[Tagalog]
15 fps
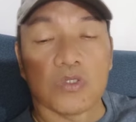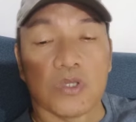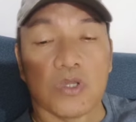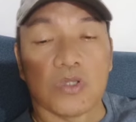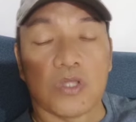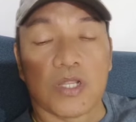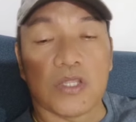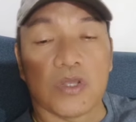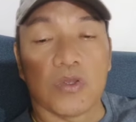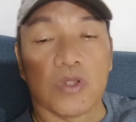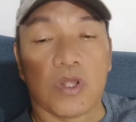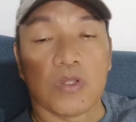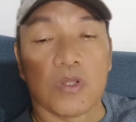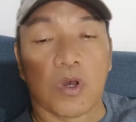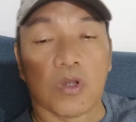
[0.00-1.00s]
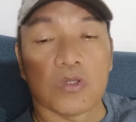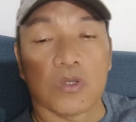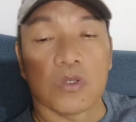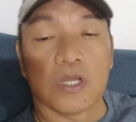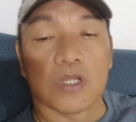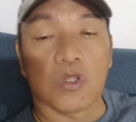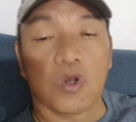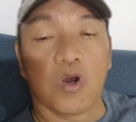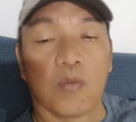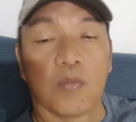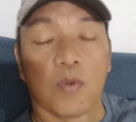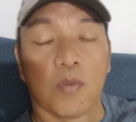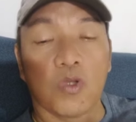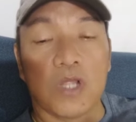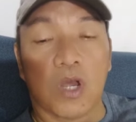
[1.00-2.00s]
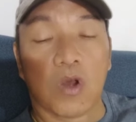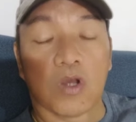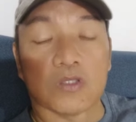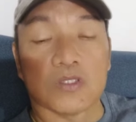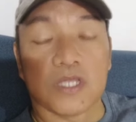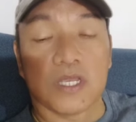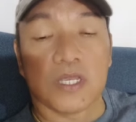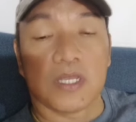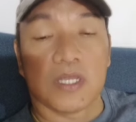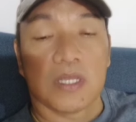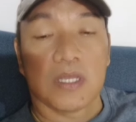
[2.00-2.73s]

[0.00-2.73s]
si Duterte daoton, nagtuo mo mudaog si